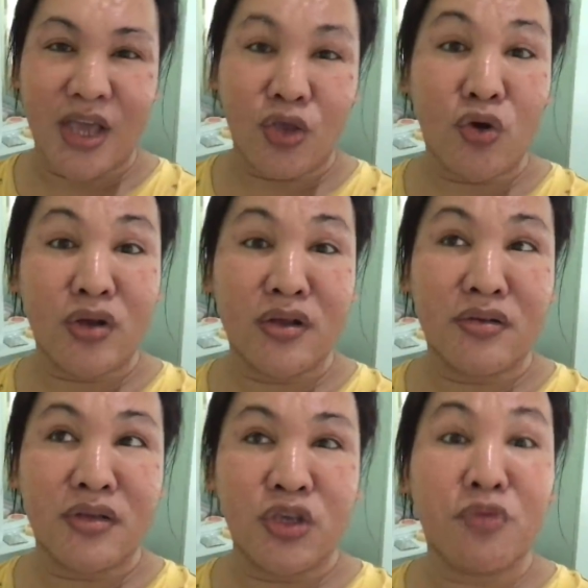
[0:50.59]

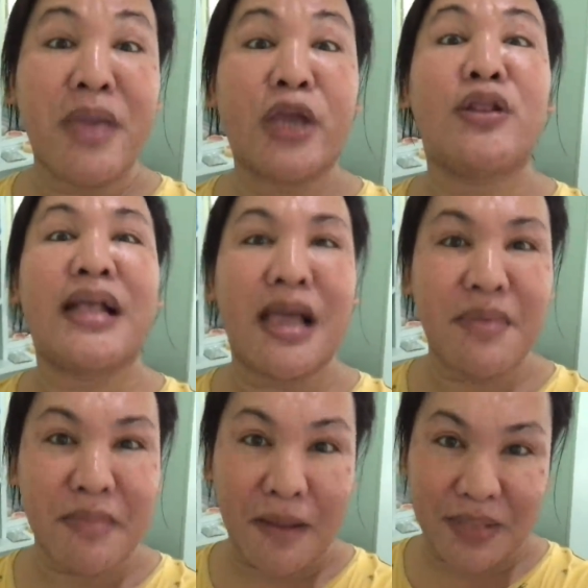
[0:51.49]
Yung, yung meron lang
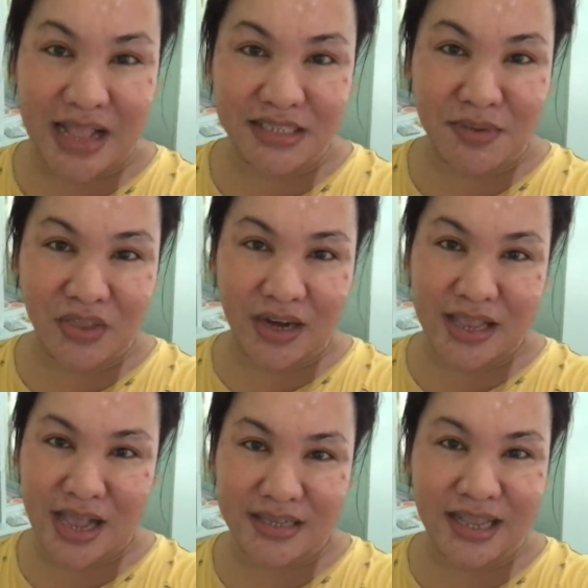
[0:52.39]
kami mga plants, mga
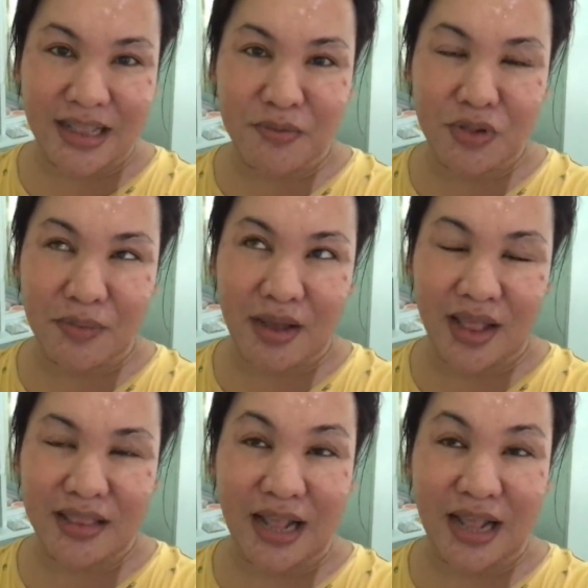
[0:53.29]
darling nga, ah, kasi alam nyo naman,